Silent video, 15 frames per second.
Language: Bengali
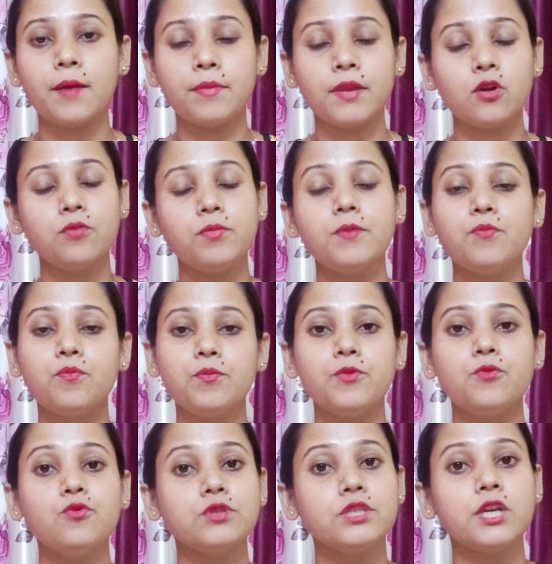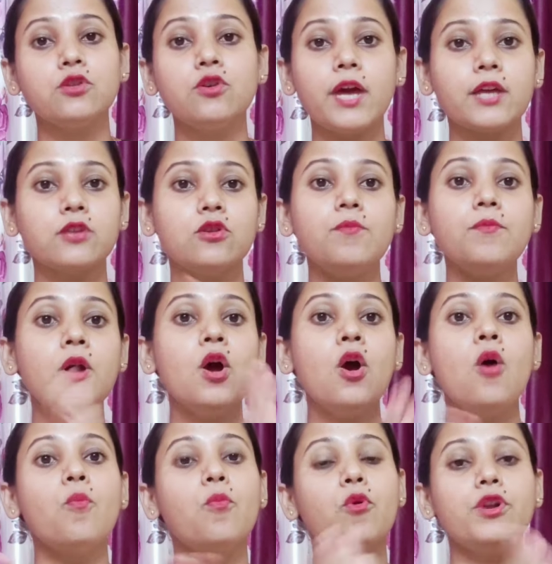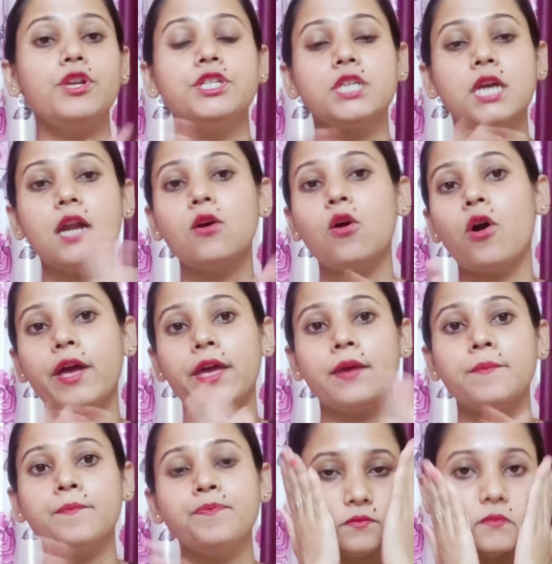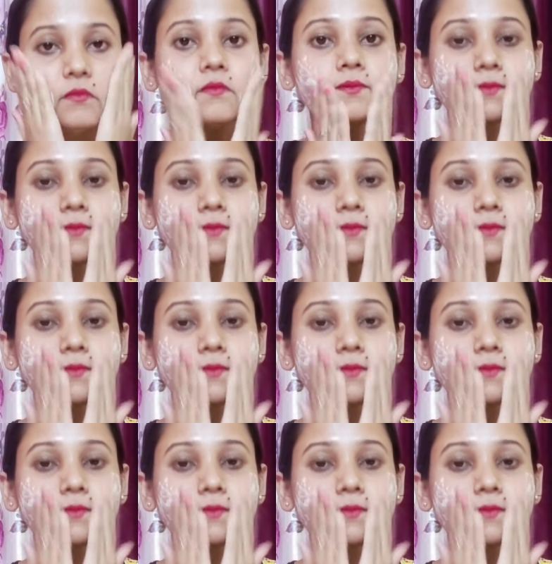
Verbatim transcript: মুখে অ্যাপ্লাই করবে মুখ যেন একদম পরিষ্কার হয়